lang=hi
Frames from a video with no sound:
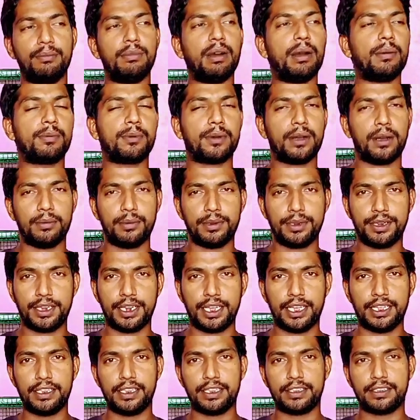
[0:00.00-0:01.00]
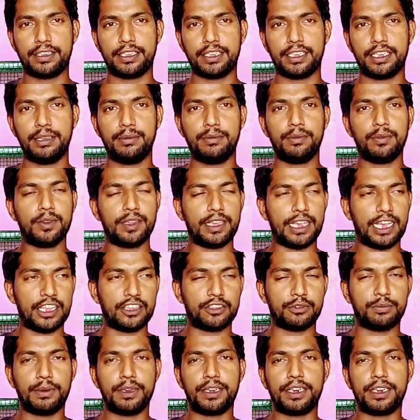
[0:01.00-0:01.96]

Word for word: भपका बनना है जैसे कि गैस